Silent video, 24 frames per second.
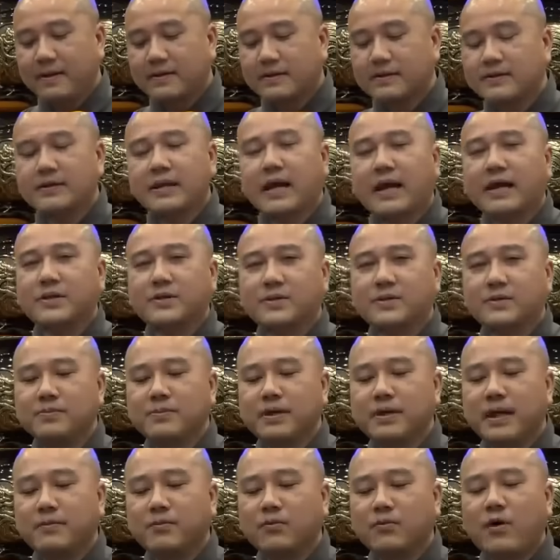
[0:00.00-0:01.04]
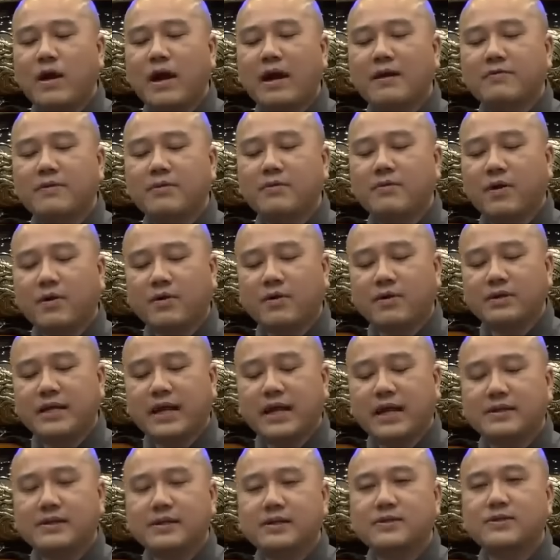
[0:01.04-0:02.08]
Thưa đại chúng, ngày hôm qua Pháp Hòa có
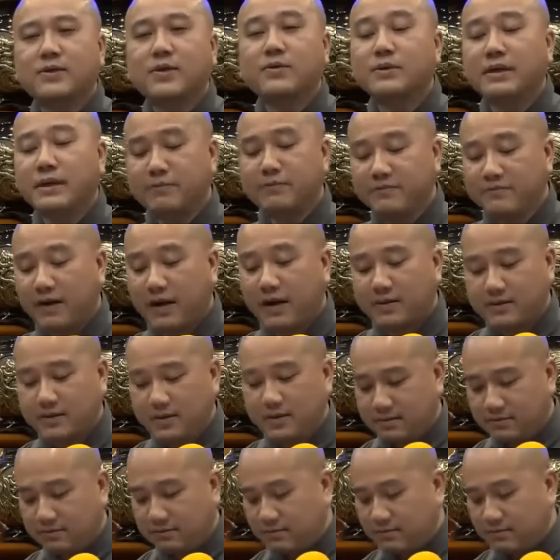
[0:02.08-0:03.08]
giải thích chỗ niệm Phật đó,